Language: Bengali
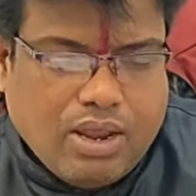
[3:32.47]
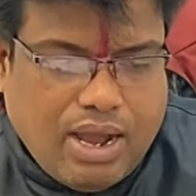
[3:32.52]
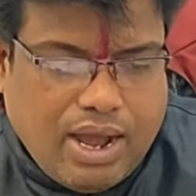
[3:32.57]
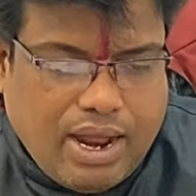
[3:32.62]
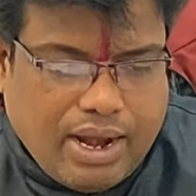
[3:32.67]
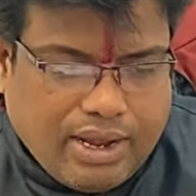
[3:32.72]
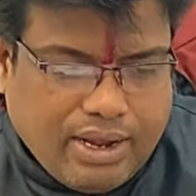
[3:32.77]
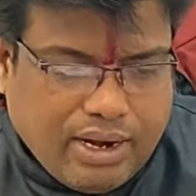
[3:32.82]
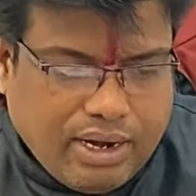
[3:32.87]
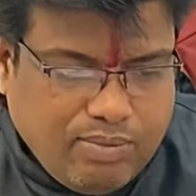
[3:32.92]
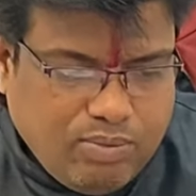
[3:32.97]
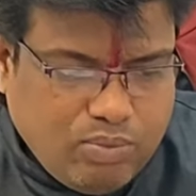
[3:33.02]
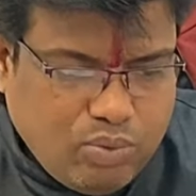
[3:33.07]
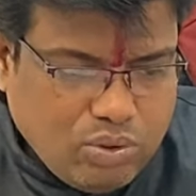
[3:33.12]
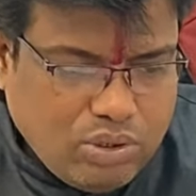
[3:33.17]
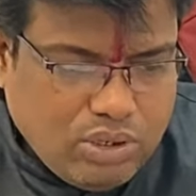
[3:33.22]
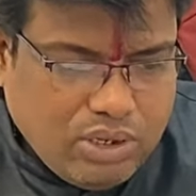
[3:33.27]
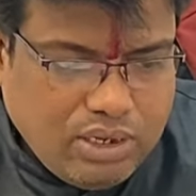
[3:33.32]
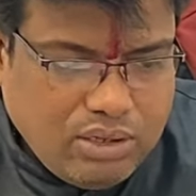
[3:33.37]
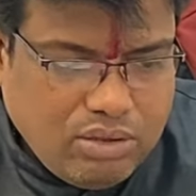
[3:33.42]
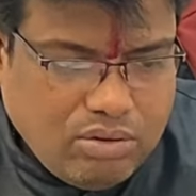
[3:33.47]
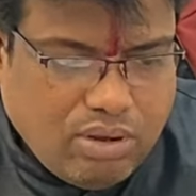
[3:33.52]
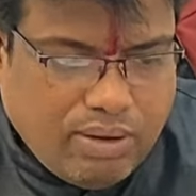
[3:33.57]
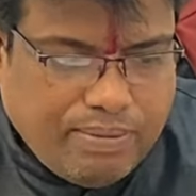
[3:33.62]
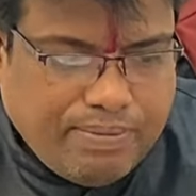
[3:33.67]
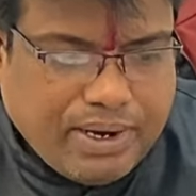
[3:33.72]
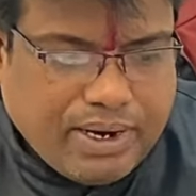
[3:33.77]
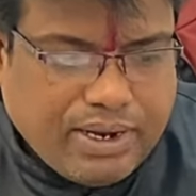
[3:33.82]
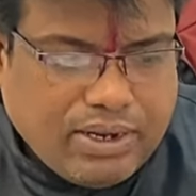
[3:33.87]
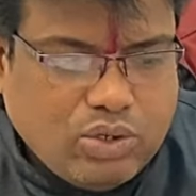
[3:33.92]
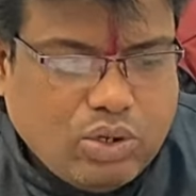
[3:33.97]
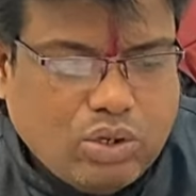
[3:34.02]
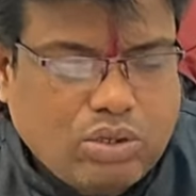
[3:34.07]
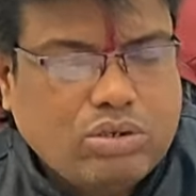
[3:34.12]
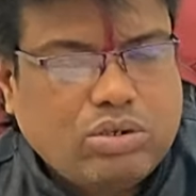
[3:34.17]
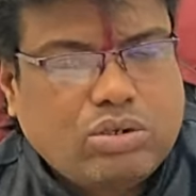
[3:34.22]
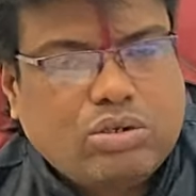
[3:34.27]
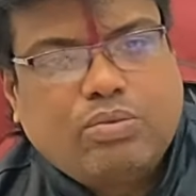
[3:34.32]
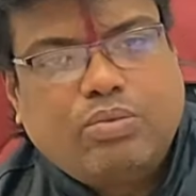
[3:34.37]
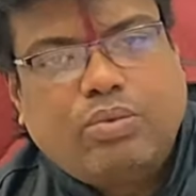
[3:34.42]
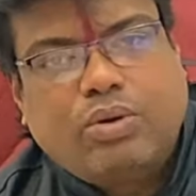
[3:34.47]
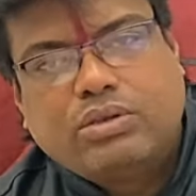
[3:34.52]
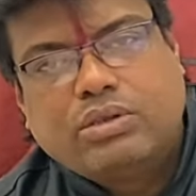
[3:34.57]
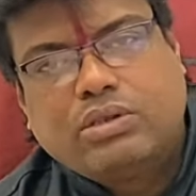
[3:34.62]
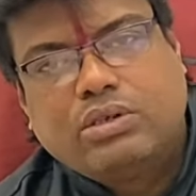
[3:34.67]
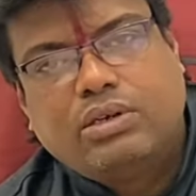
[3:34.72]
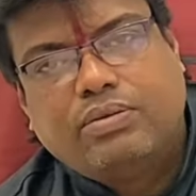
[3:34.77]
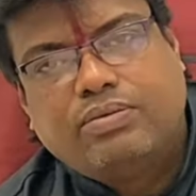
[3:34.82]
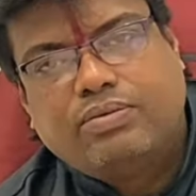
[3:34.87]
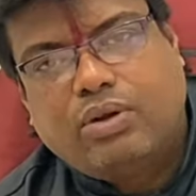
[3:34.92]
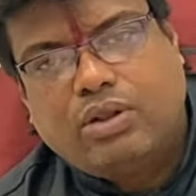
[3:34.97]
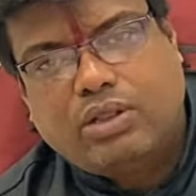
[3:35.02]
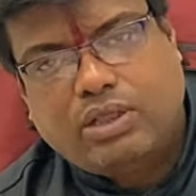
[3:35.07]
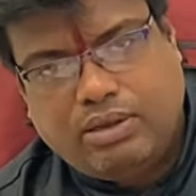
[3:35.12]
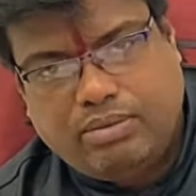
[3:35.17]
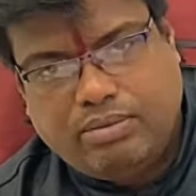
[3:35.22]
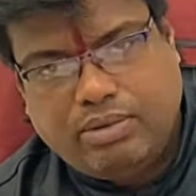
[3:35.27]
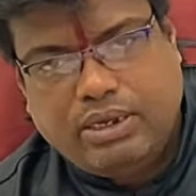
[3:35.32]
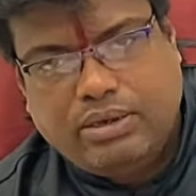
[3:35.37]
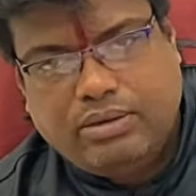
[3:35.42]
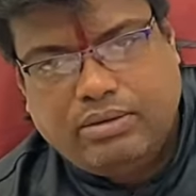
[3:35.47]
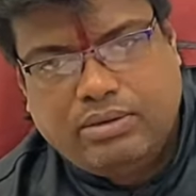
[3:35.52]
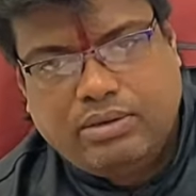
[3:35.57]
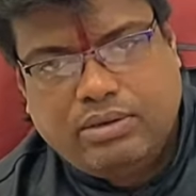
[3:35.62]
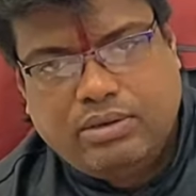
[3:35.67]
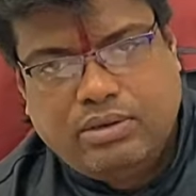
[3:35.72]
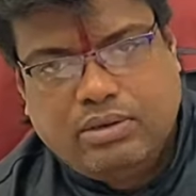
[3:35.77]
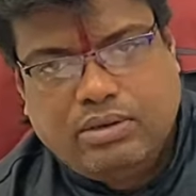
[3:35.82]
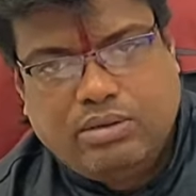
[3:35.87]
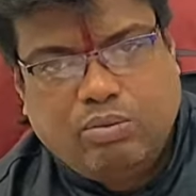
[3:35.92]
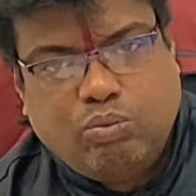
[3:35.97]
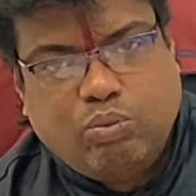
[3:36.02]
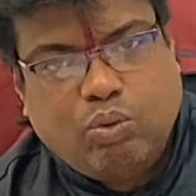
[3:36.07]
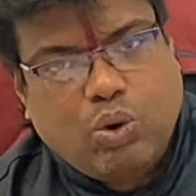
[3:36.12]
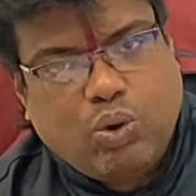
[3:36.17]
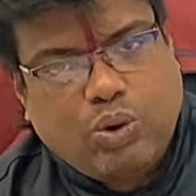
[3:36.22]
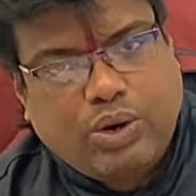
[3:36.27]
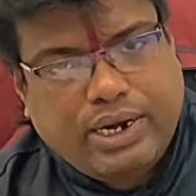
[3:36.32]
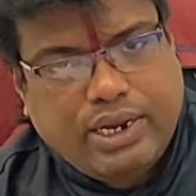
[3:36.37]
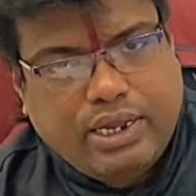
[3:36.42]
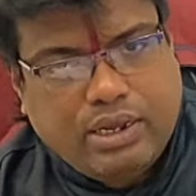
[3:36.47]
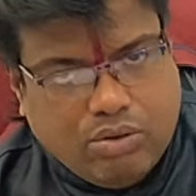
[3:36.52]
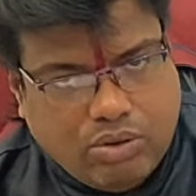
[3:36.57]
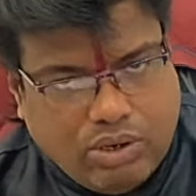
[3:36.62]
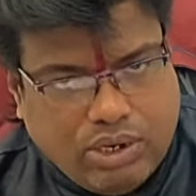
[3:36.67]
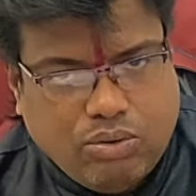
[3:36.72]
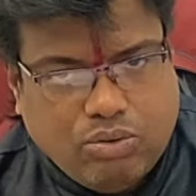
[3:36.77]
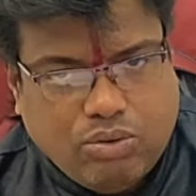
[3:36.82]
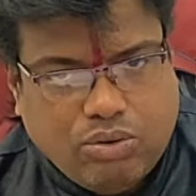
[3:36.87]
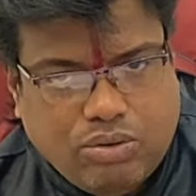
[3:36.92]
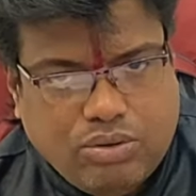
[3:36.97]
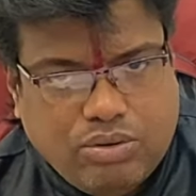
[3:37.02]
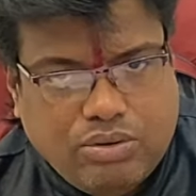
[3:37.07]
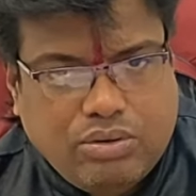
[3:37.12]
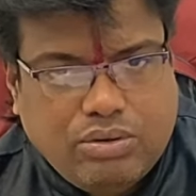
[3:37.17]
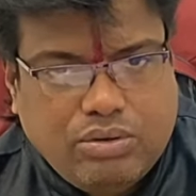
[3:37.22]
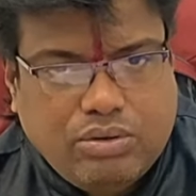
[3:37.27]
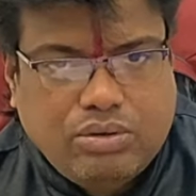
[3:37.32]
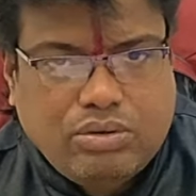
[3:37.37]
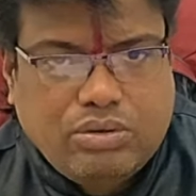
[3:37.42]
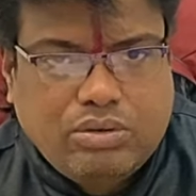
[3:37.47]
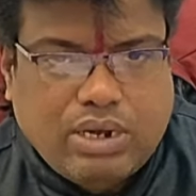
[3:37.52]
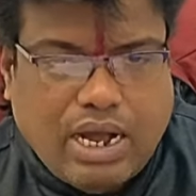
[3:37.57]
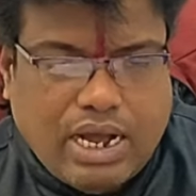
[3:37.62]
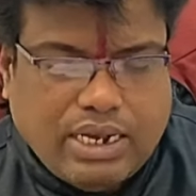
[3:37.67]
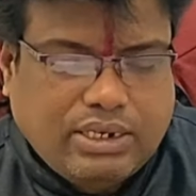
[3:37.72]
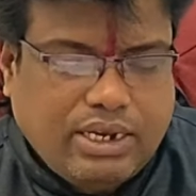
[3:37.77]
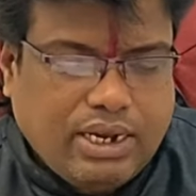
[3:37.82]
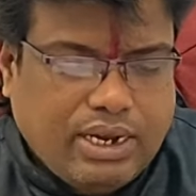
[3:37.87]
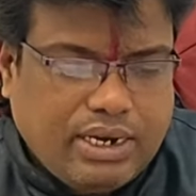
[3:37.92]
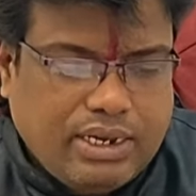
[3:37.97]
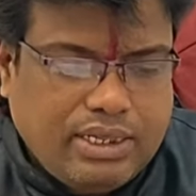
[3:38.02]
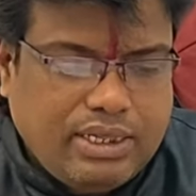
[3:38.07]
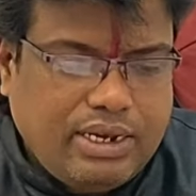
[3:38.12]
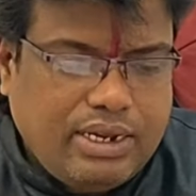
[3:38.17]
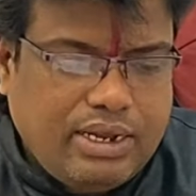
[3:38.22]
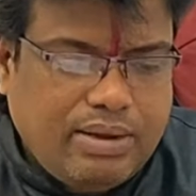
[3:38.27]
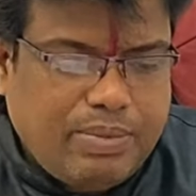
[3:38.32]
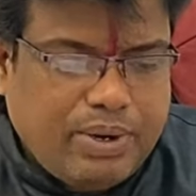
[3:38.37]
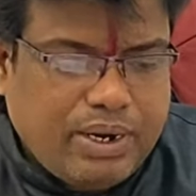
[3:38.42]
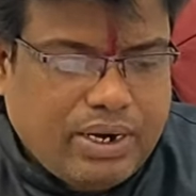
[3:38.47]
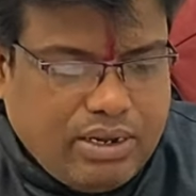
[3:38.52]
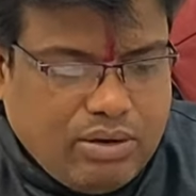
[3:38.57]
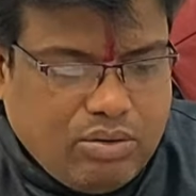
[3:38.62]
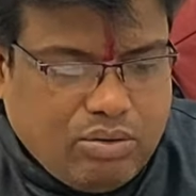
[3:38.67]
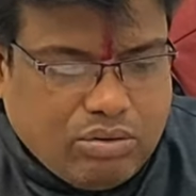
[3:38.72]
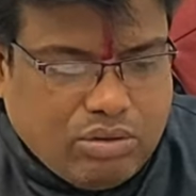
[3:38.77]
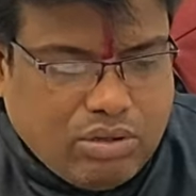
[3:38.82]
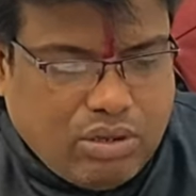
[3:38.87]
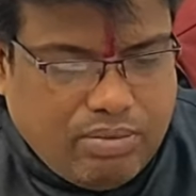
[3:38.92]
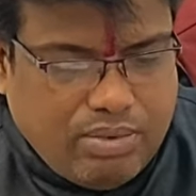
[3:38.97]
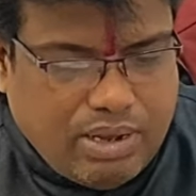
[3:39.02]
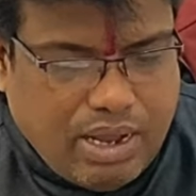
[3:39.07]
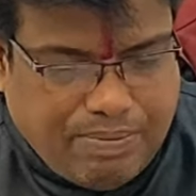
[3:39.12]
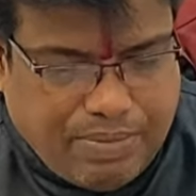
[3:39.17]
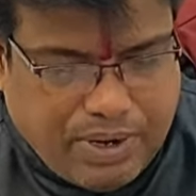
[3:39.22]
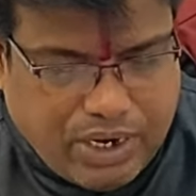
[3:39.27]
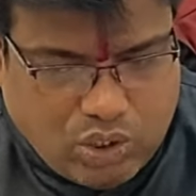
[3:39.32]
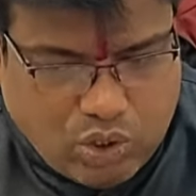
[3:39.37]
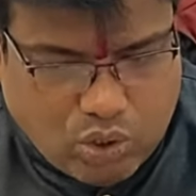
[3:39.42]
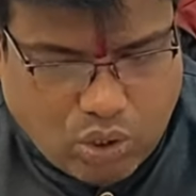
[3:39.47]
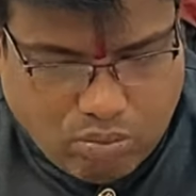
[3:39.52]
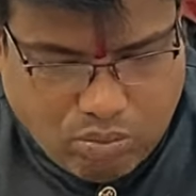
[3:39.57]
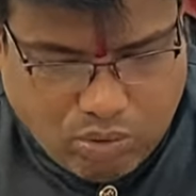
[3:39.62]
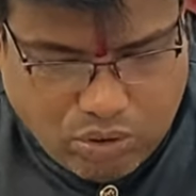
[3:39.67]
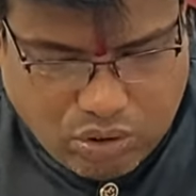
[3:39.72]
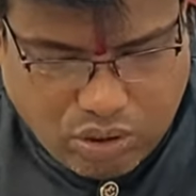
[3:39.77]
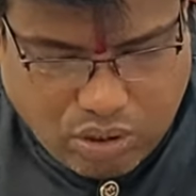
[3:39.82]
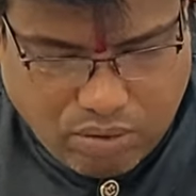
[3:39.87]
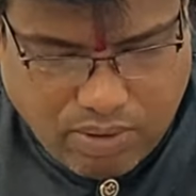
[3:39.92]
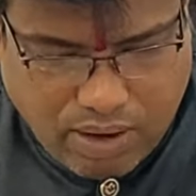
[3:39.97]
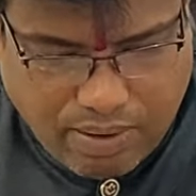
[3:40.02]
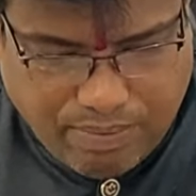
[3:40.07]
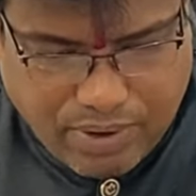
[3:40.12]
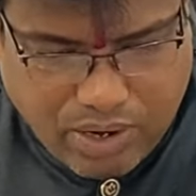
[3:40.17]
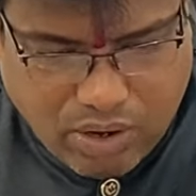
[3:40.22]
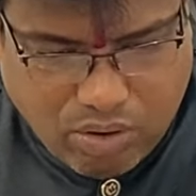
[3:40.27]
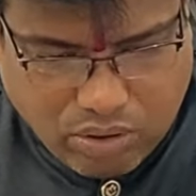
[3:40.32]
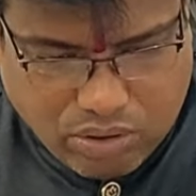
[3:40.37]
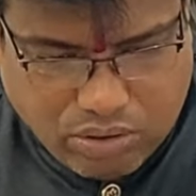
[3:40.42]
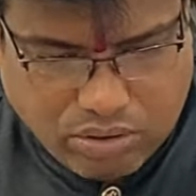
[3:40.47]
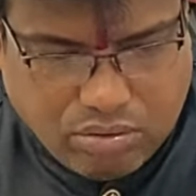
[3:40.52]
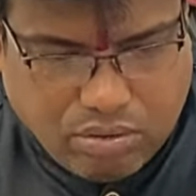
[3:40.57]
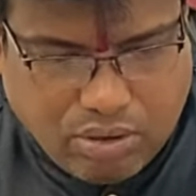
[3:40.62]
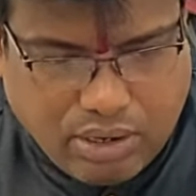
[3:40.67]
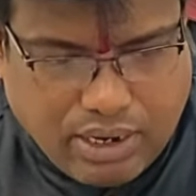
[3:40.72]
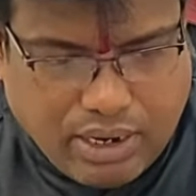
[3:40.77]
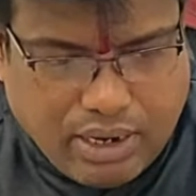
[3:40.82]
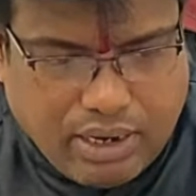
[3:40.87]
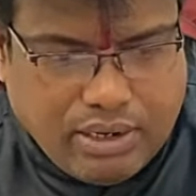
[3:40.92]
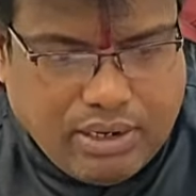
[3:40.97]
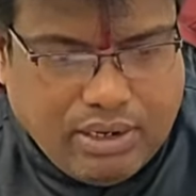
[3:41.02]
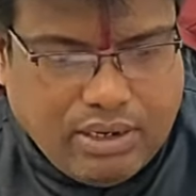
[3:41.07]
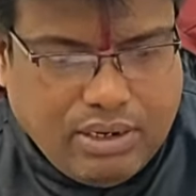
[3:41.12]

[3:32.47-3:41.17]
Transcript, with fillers: আর এখানে বুধ কিন্তু আপনাকে যথেষ্ট পজিটিভ ফল দেবে বক্রি হয়েও আর সেখানে দাঁড়িয়ে আপনার কি করতে হবে আপনার জন্মচক বা আপনার অস্ত্ররেখায়